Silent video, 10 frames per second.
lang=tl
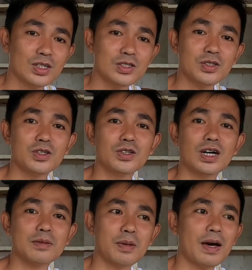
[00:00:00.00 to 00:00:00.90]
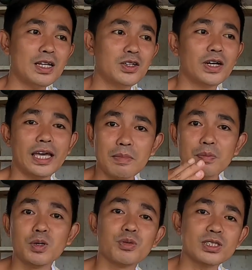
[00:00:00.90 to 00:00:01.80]
So, kahit paano, eh,
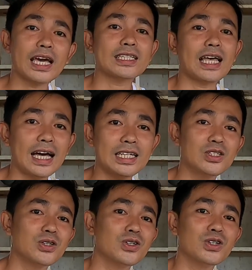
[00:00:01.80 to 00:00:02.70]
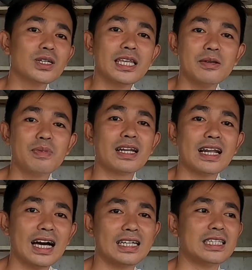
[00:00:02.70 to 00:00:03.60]
mapuprotektahan yung liver
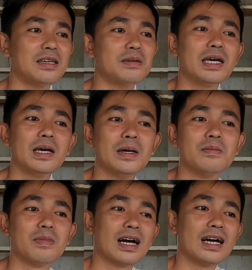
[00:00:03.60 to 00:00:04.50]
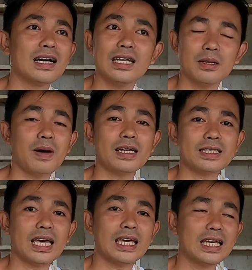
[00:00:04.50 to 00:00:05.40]
ng ating mga
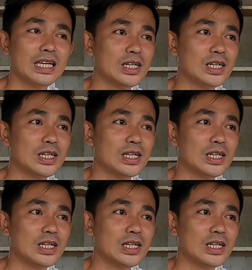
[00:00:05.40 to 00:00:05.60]
kalapate.